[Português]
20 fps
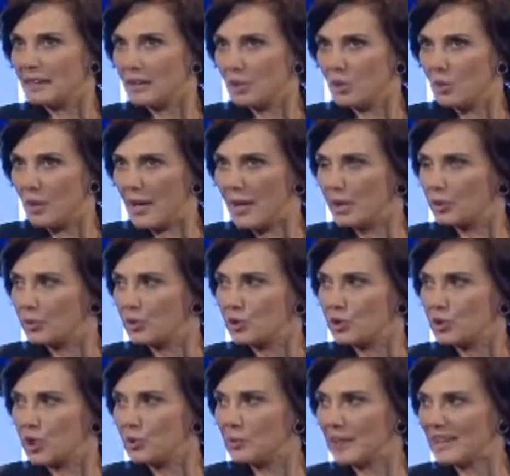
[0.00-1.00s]
ter uma
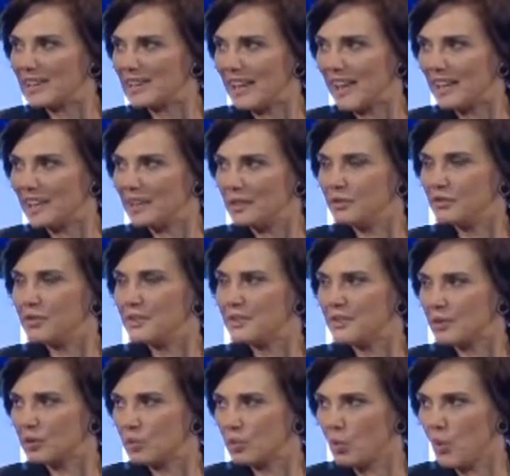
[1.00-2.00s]
redução nas
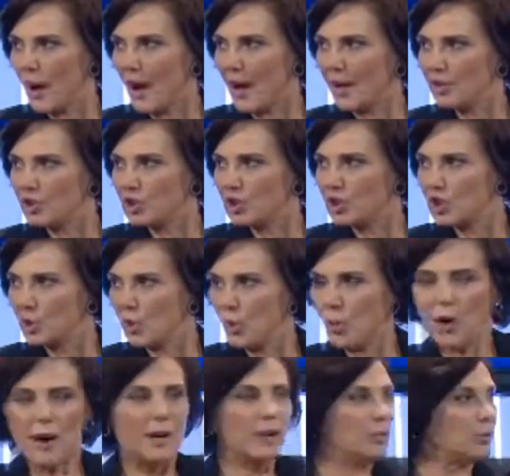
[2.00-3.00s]
tarifas atuais de
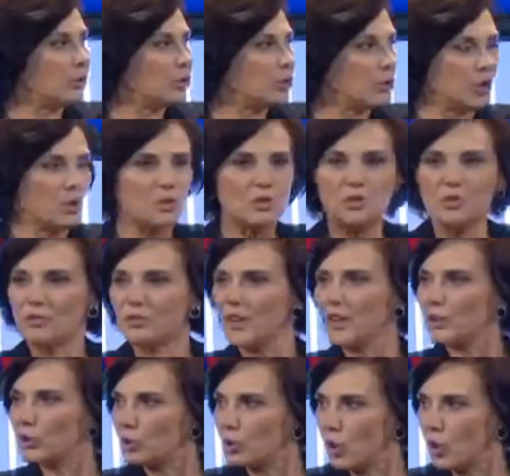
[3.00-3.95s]
quanto se eu tiver